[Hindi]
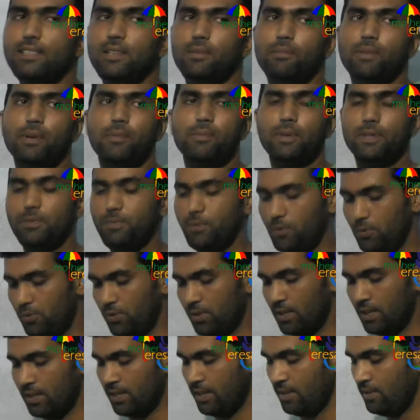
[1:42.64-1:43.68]
इन सब पर्पज में यूज
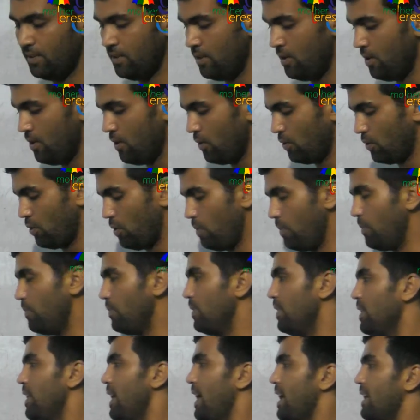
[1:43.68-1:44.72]
करते हैं
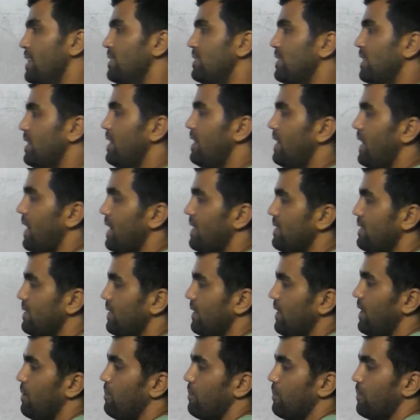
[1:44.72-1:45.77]
तो एंशियंट टाइम
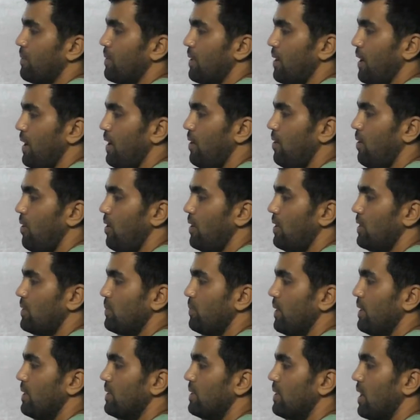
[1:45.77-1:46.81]
से ही हम इन हॉट
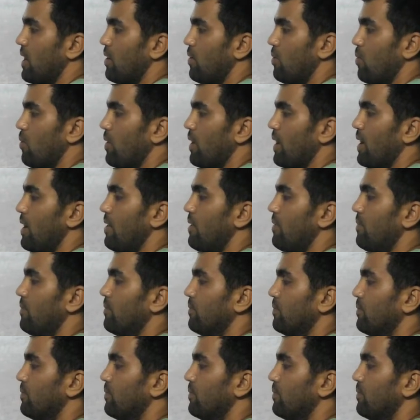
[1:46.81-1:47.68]
स्प्रिंग्स का कुकिंग